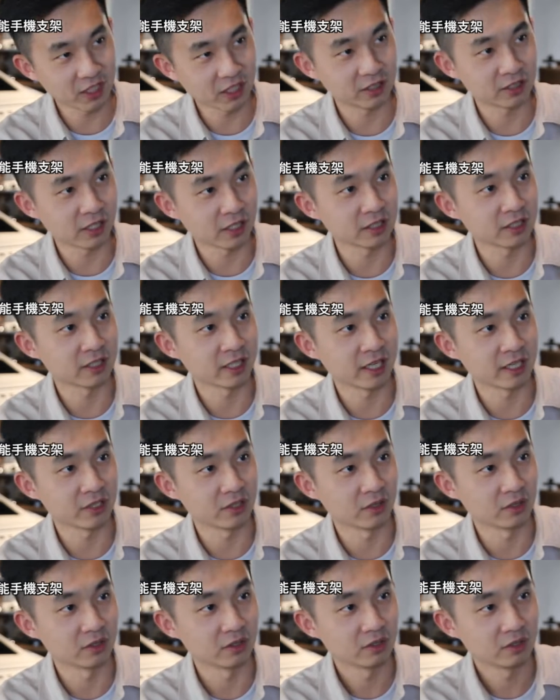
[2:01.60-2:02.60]
相当的耐
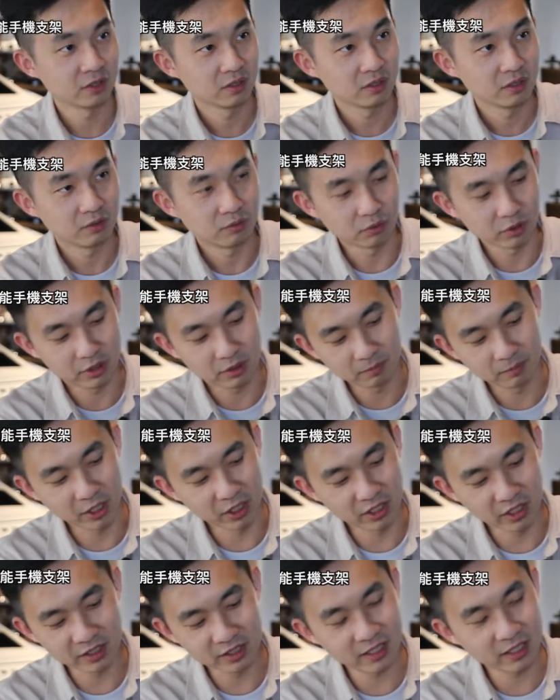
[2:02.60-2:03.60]
用，嗯，我
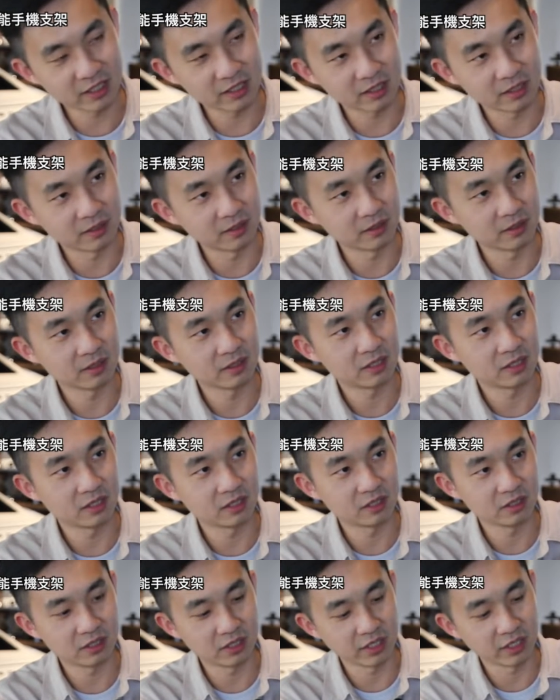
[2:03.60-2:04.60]
每天这样子
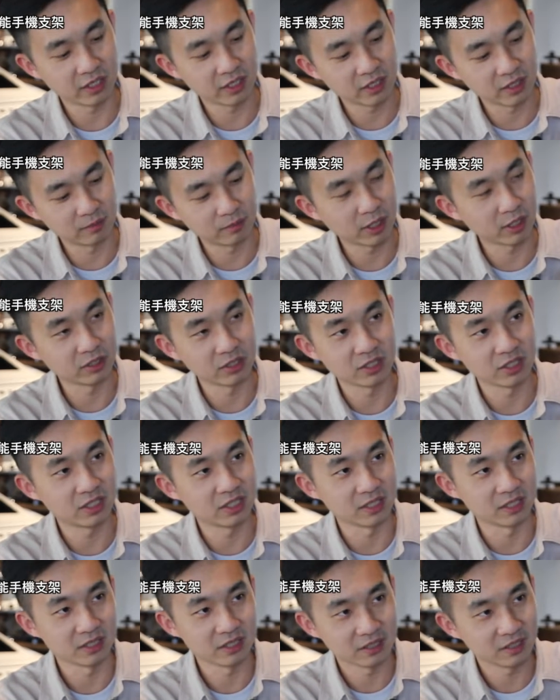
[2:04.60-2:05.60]
叠知道已经
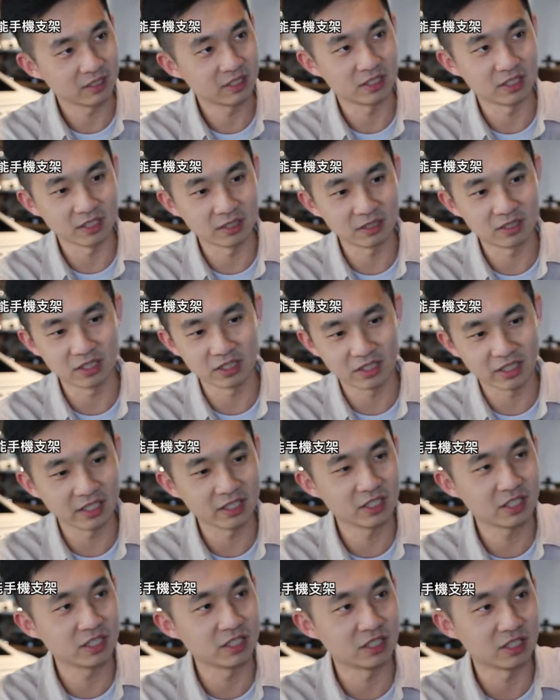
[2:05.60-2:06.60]
几几几
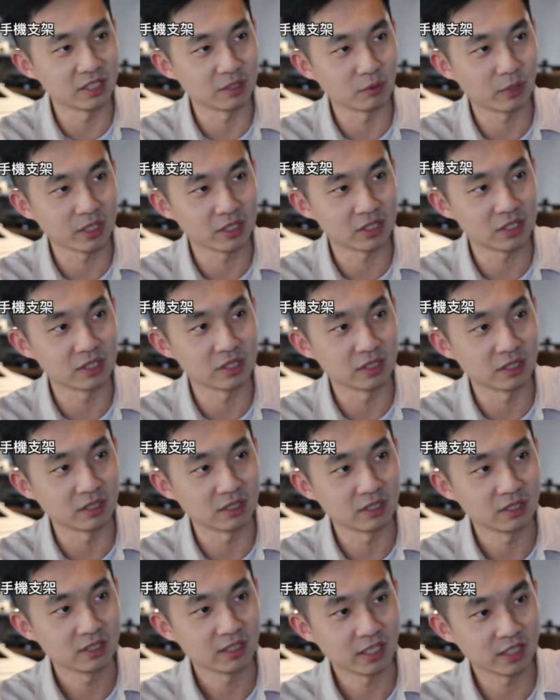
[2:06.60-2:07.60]
千次、几万次了，
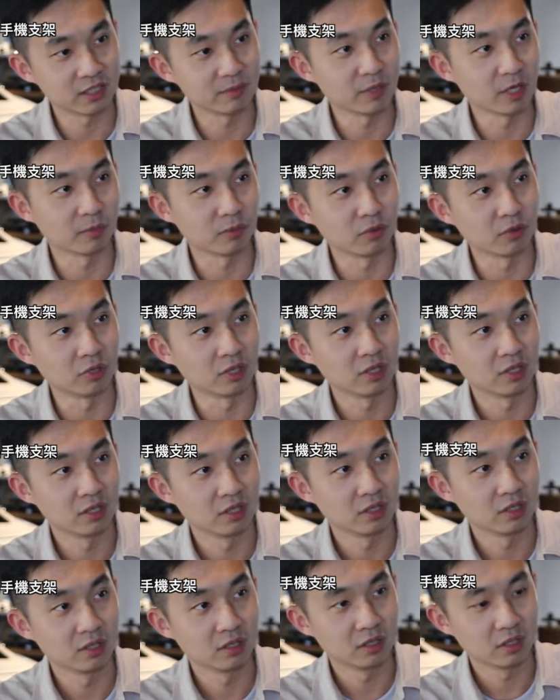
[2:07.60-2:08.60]
嗯，还是没有破
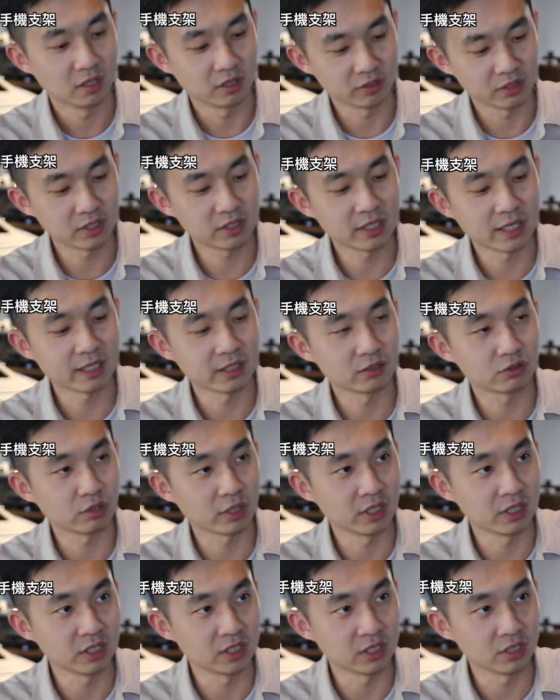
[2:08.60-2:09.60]
啊。哦，这是它的
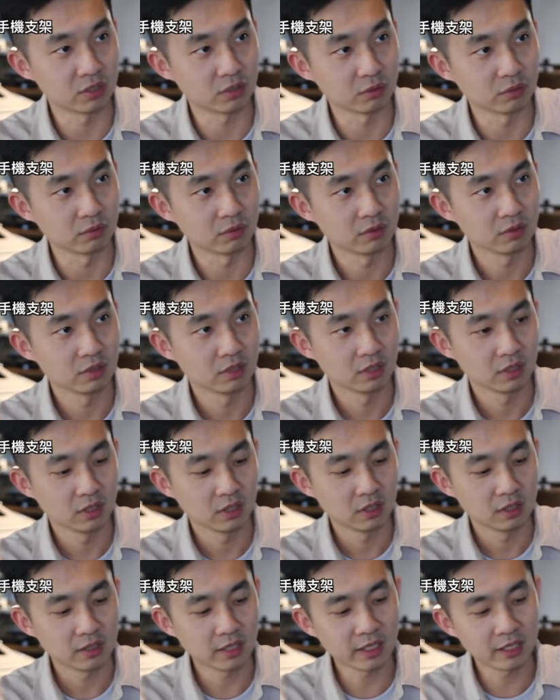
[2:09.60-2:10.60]
专利技术。
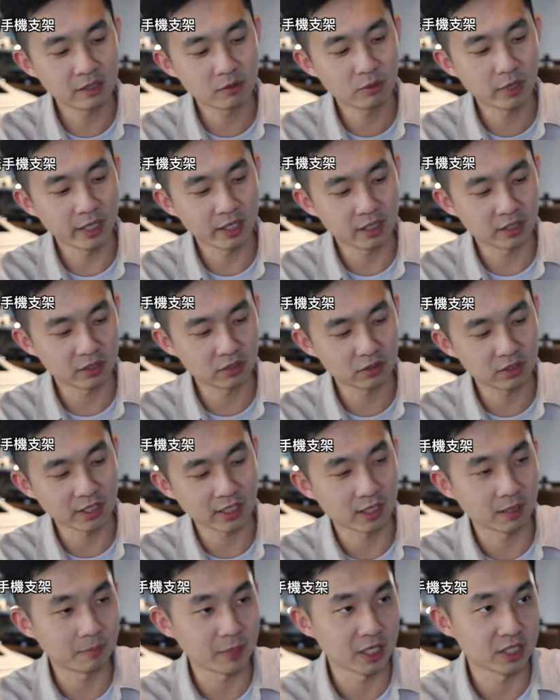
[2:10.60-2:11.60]
那另外一个就是
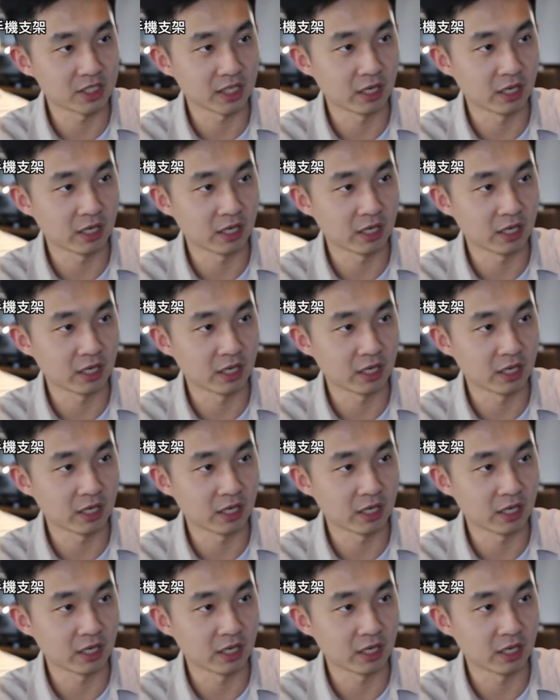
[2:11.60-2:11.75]
它的背